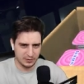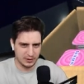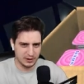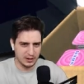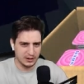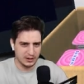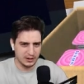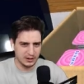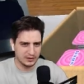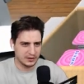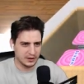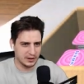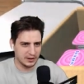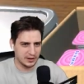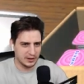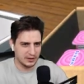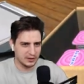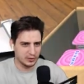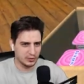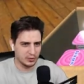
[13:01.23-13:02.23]
Так, э,
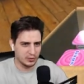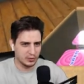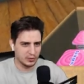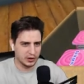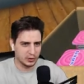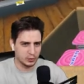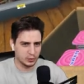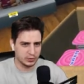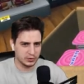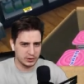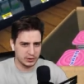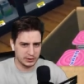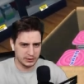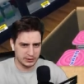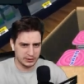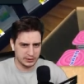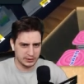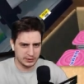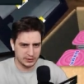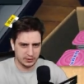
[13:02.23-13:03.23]
а,
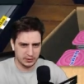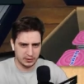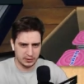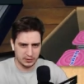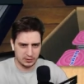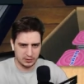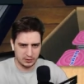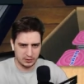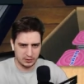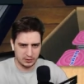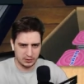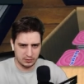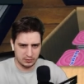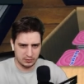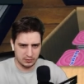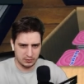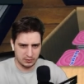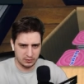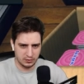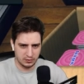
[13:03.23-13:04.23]
Егуртец. Э, а,
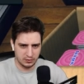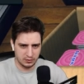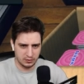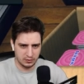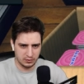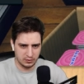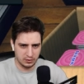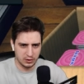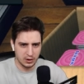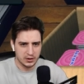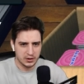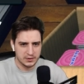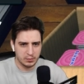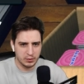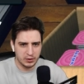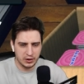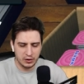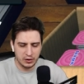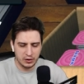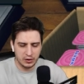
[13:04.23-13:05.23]

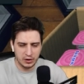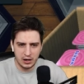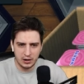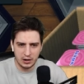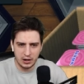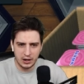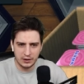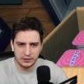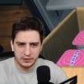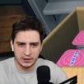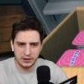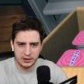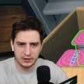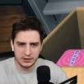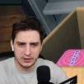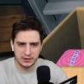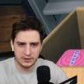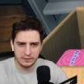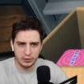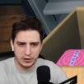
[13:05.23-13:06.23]
смотри, реально одна
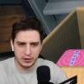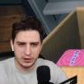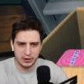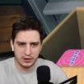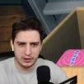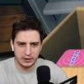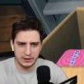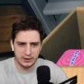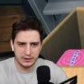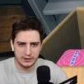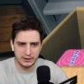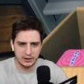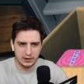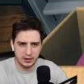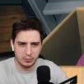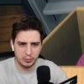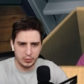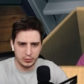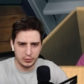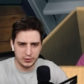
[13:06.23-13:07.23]
створка холодильника
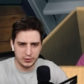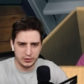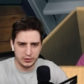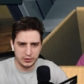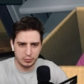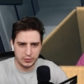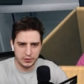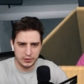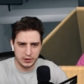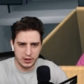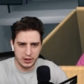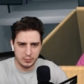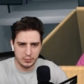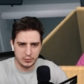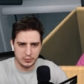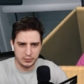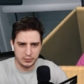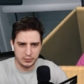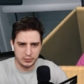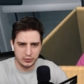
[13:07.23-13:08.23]
полностью пустая
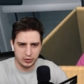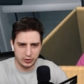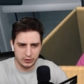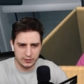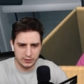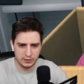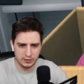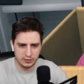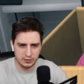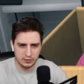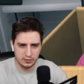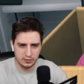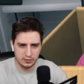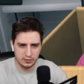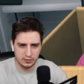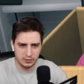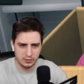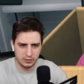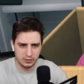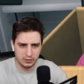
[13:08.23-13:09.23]
получается.
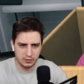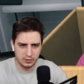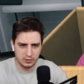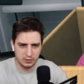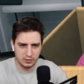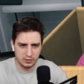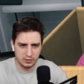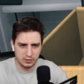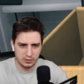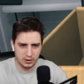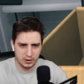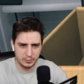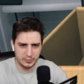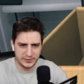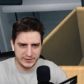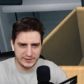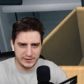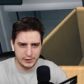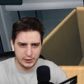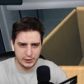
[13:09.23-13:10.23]

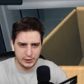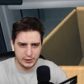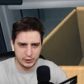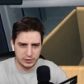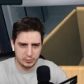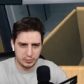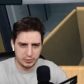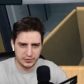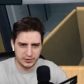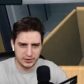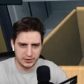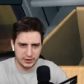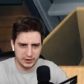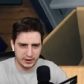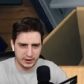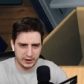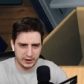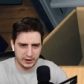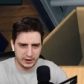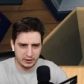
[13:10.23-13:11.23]
Абсолютно
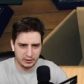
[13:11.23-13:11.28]
пустая.